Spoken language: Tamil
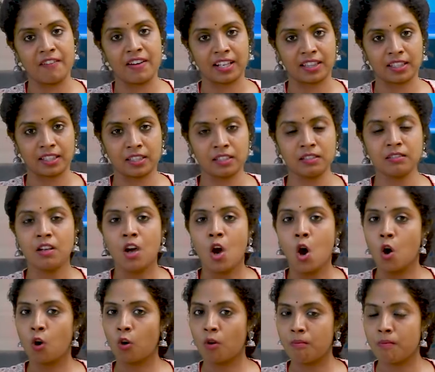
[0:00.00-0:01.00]
வரத்துக்கு
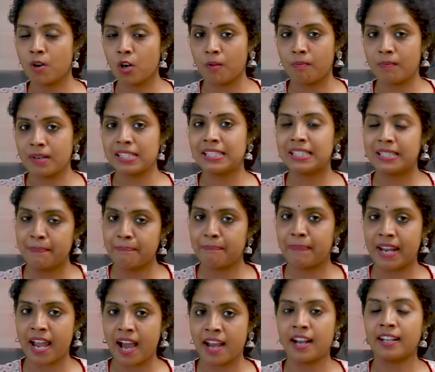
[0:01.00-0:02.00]
ரொம்ப ரொம்ப
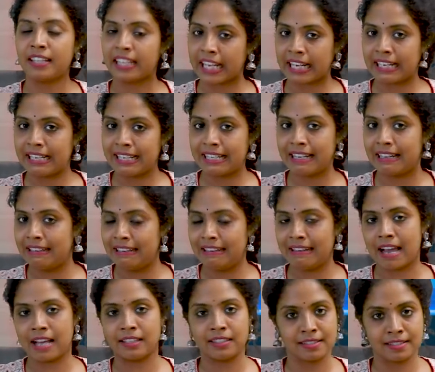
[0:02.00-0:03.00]
சிம்பிளான டெக்னிக்கல்
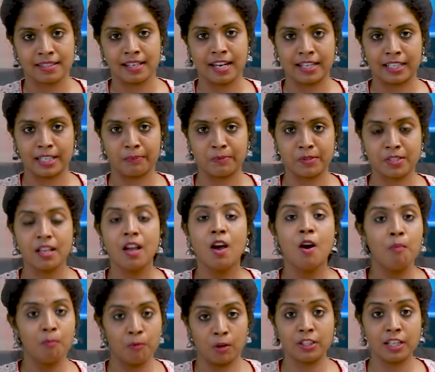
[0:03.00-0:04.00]
இல்லாத சில டிப்ஸ்
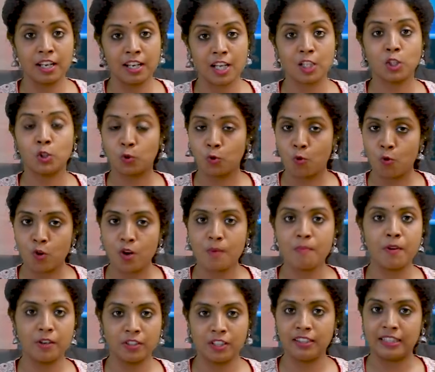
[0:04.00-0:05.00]
முதல்ல
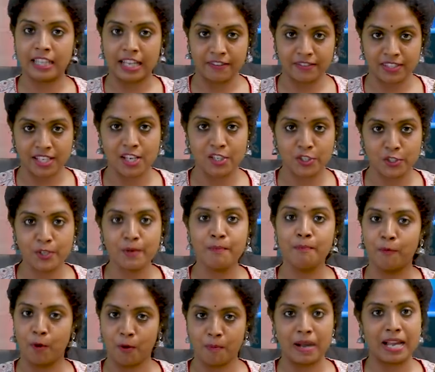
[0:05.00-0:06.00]
தூங்கும் போது தயவு செஞ்சு
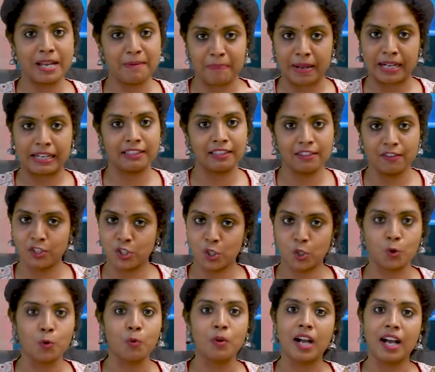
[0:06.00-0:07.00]
மொபைல் பக்கத்தில்
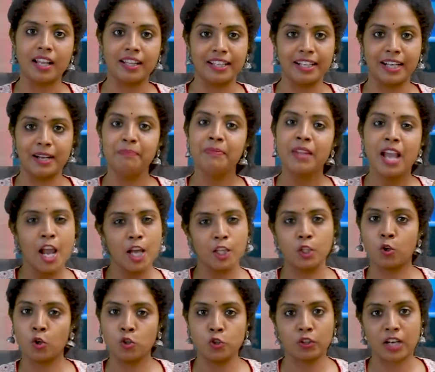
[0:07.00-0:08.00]
வச்சுட்டு தூங்காதீங்க இது
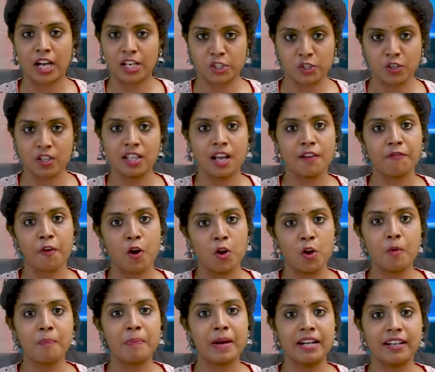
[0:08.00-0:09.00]
கொஞ்சம் கஷ்டம் தான்
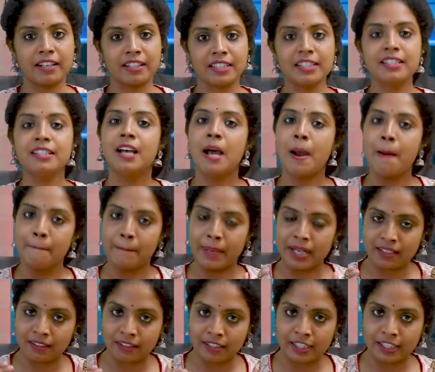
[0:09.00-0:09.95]
ஃபாலோ பண்றது பட்